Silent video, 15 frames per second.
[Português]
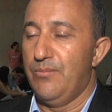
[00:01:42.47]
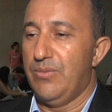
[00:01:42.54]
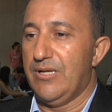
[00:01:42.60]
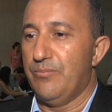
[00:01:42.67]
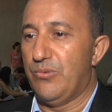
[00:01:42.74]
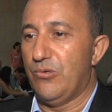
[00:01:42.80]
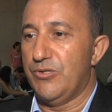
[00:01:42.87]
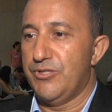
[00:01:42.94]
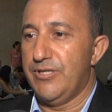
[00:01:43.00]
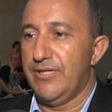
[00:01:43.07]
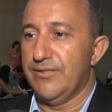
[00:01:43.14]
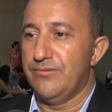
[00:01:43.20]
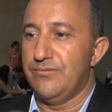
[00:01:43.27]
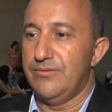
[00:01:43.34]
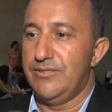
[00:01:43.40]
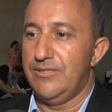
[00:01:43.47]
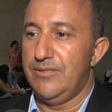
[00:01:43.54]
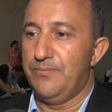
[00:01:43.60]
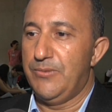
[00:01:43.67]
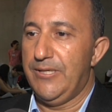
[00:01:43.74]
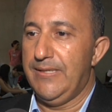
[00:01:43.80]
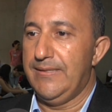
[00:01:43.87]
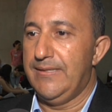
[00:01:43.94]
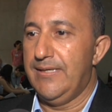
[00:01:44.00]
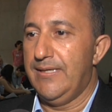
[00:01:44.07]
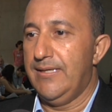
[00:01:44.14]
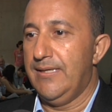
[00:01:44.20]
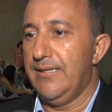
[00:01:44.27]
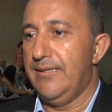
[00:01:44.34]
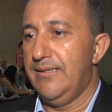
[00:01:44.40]
para projetos de PID
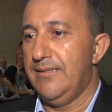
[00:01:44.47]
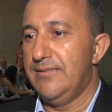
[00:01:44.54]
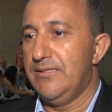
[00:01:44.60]
e